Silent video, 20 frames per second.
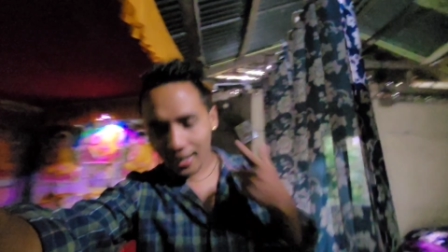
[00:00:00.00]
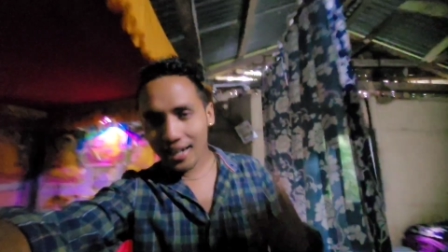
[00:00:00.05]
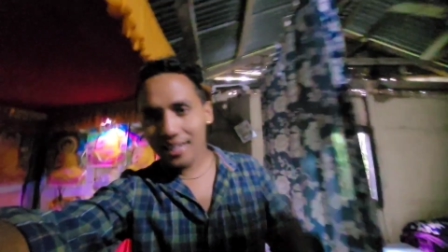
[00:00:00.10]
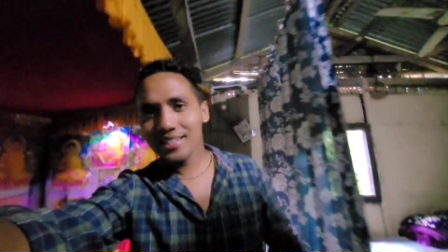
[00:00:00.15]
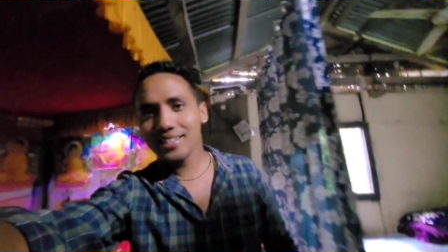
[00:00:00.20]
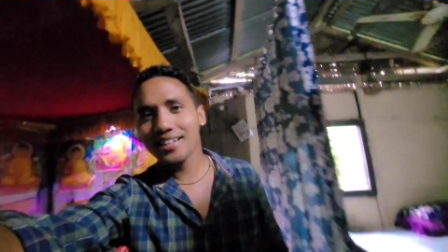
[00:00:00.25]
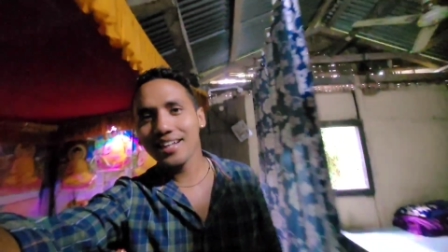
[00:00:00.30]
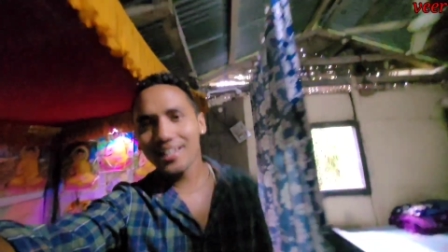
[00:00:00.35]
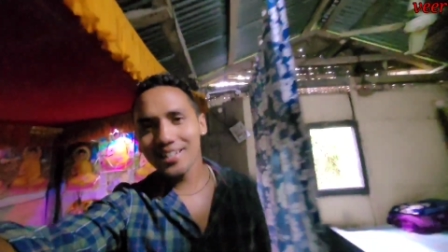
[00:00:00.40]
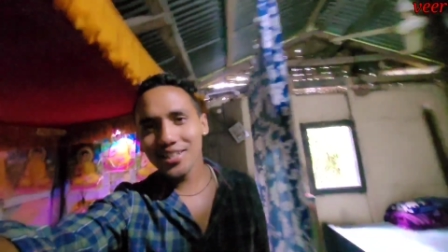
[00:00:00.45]

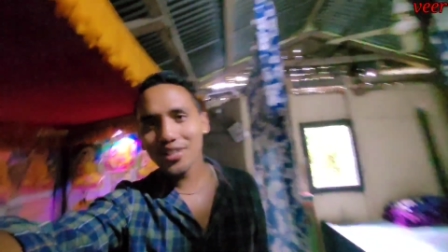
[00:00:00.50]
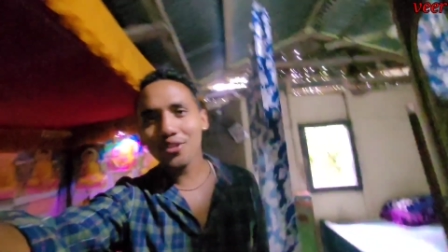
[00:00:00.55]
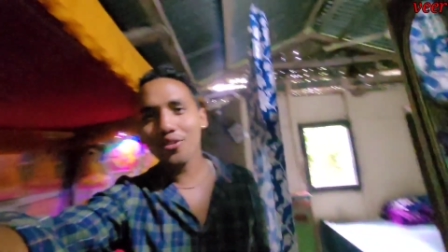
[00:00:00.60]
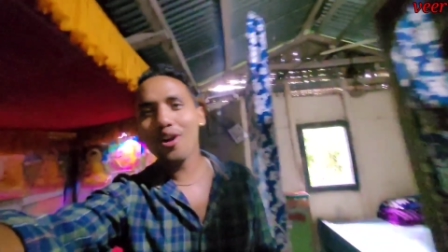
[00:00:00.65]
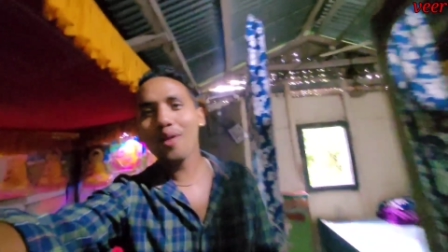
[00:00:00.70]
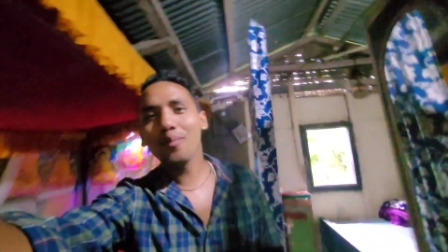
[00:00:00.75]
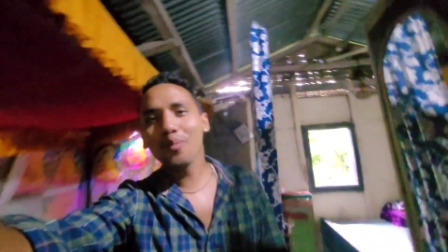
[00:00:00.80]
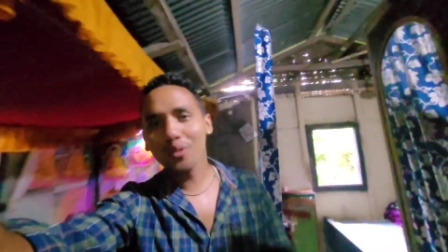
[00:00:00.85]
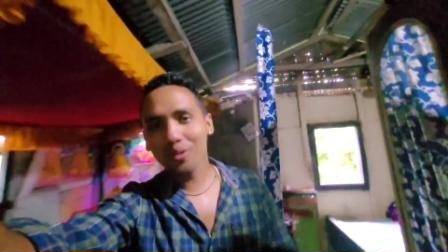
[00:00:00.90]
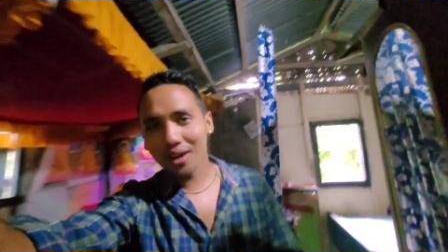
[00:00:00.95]
गाइस कैसे
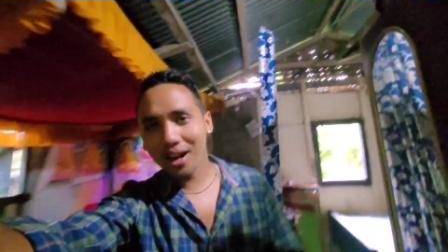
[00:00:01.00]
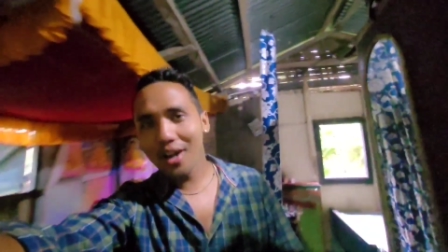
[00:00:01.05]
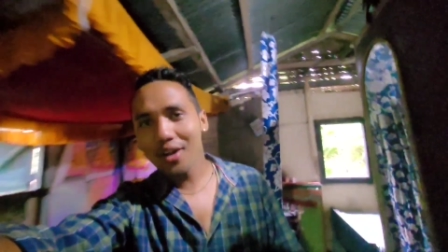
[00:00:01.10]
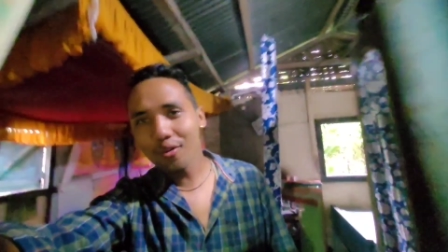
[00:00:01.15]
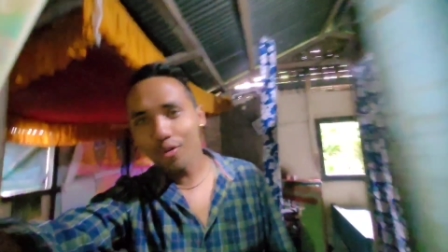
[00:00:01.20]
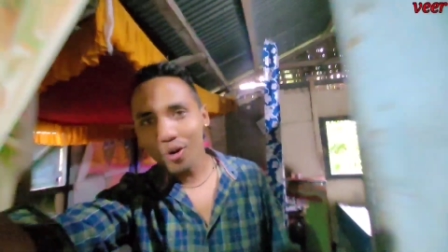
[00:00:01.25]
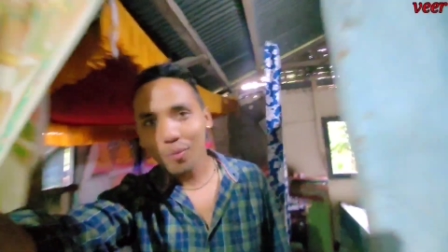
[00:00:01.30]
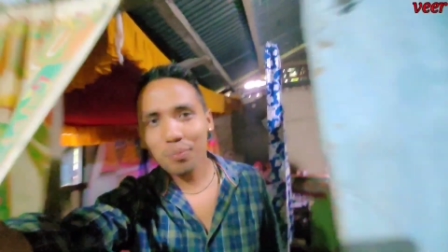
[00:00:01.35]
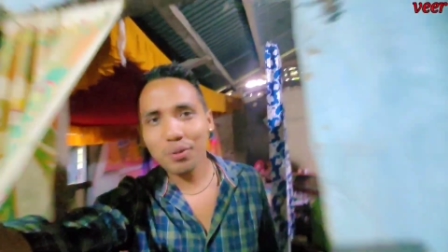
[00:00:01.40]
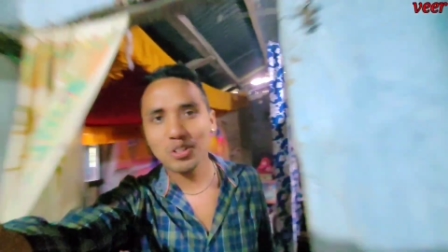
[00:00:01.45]
हो आप लोग
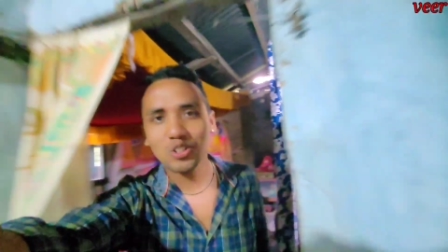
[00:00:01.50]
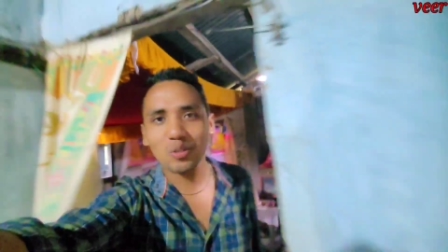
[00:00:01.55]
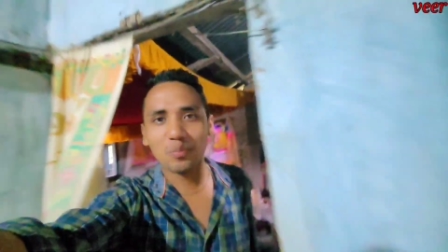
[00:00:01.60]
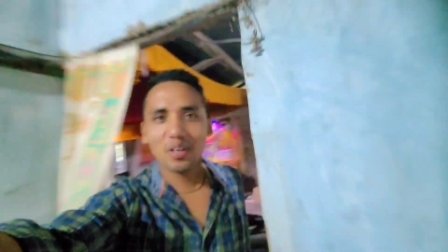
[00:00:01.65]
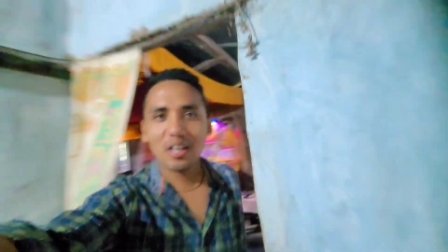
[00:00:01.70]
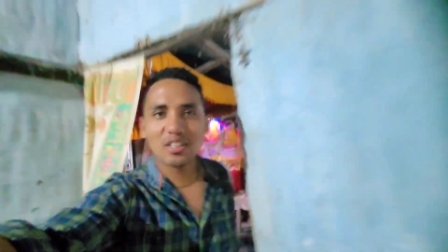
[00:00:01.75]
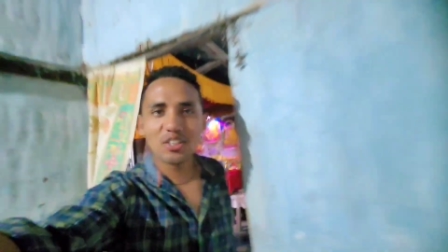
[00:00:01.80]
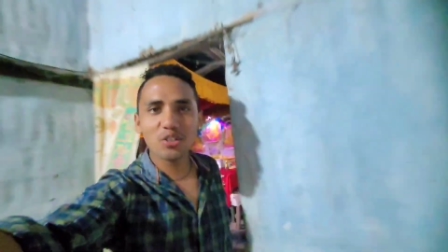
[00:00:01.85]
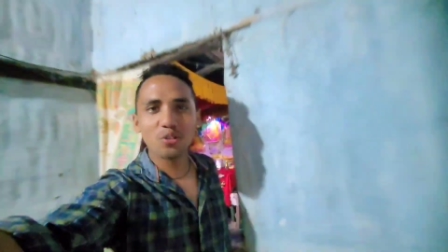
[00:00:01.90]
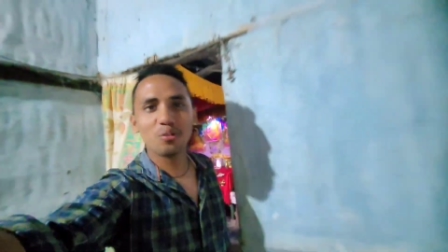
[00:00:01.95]
आई होप कि
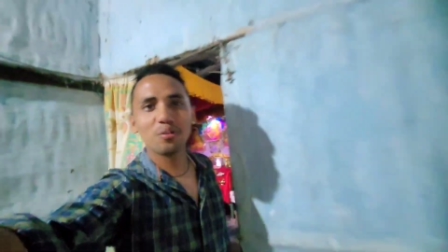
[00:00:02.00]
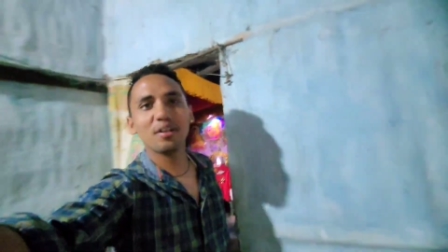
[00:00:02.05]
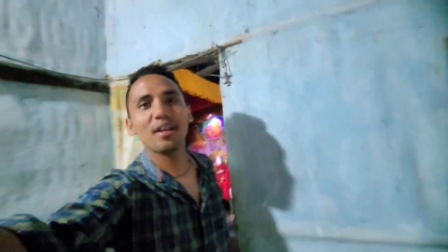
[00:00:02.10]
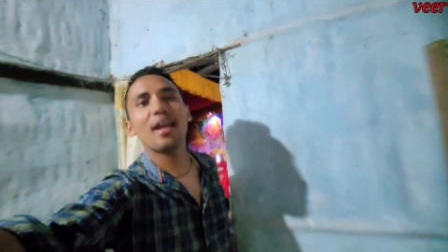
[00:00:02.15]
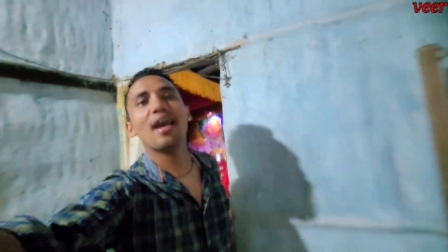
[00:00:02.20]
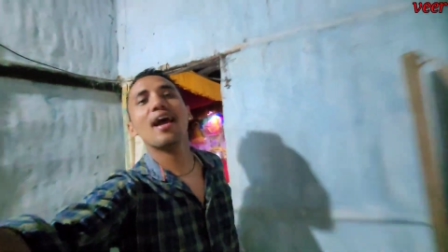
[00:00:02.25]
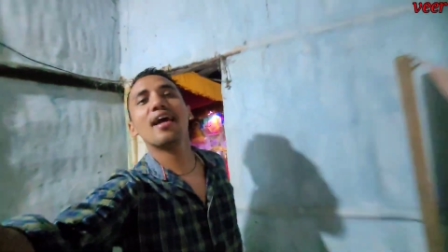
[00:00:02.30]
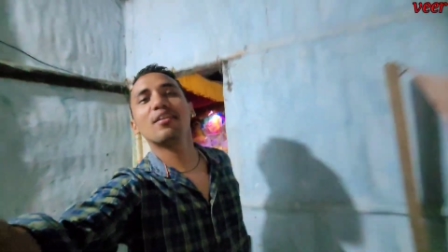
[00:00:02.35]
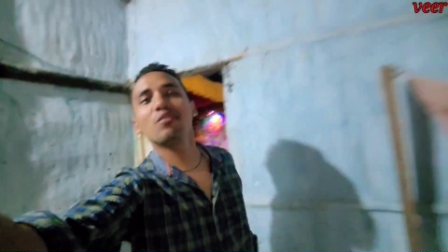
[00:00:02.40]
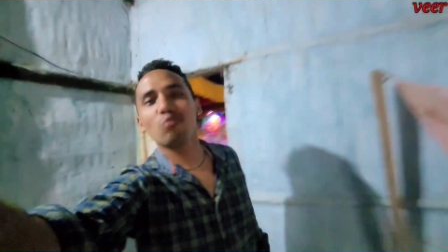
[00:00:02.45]
सभी अच्छे
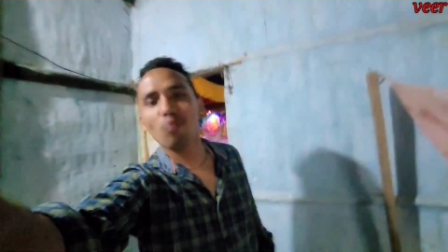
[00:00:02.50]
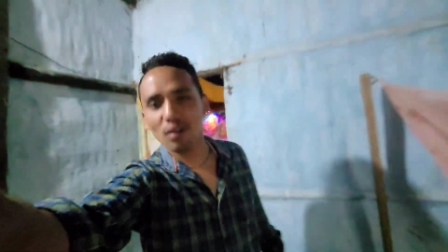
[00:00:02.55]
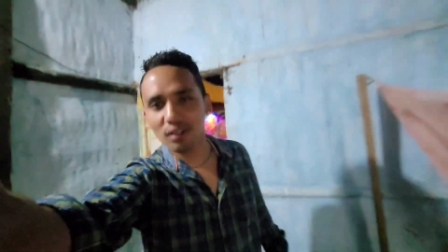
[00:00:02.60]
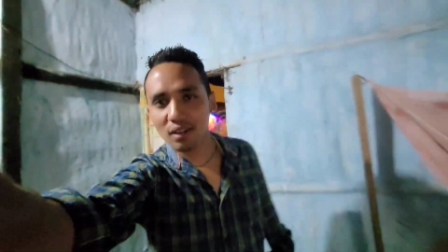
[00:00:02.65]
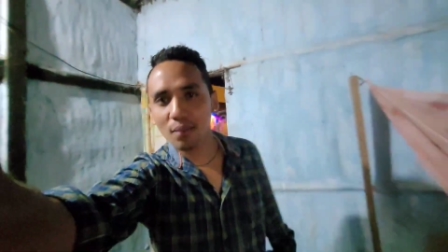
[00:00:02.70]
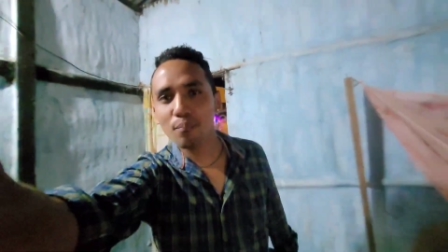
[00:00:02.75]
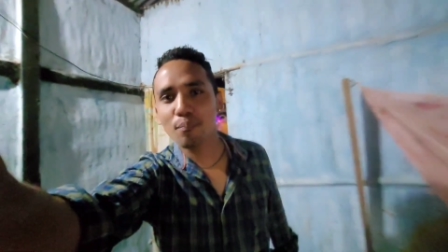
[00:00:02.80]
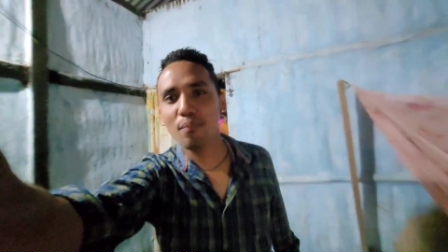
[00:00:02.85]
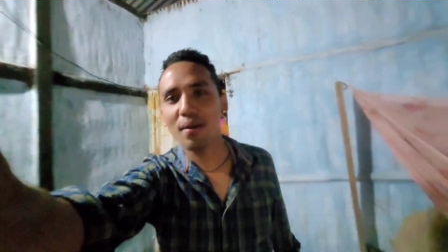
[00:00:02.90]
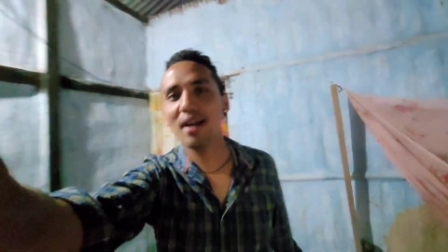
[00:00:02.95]
होंगे एंड
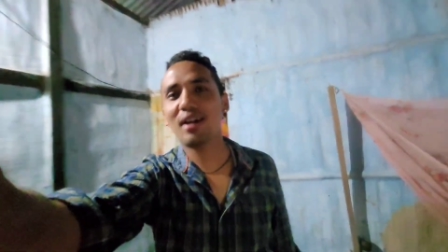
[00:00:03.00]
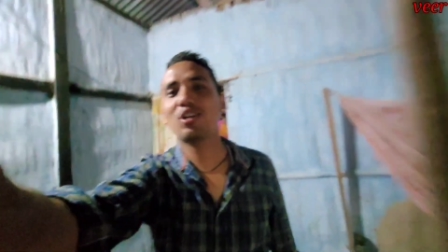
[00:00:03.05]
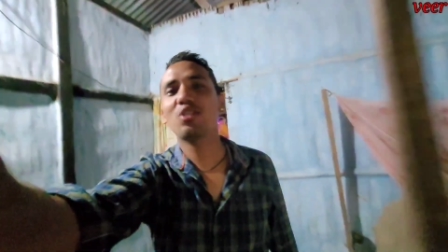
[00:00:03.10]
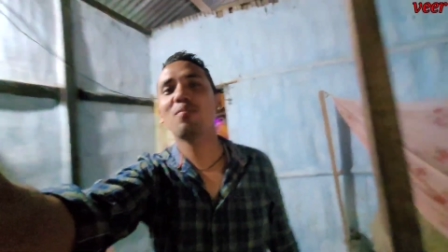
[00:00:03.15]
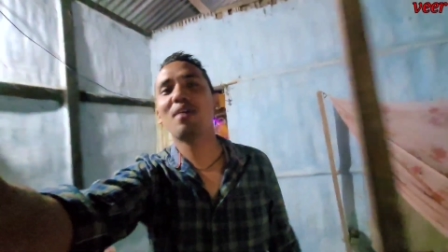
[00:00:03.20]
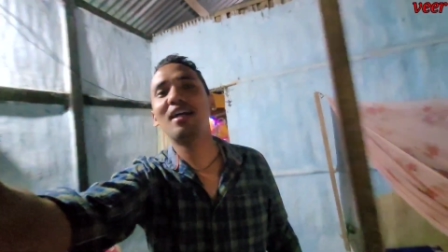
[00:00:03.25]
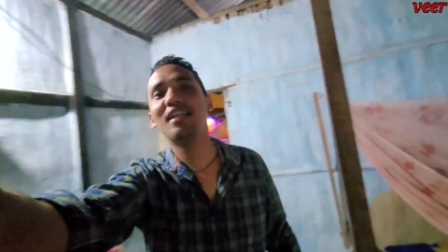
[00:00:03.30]
वेलकम बैक टू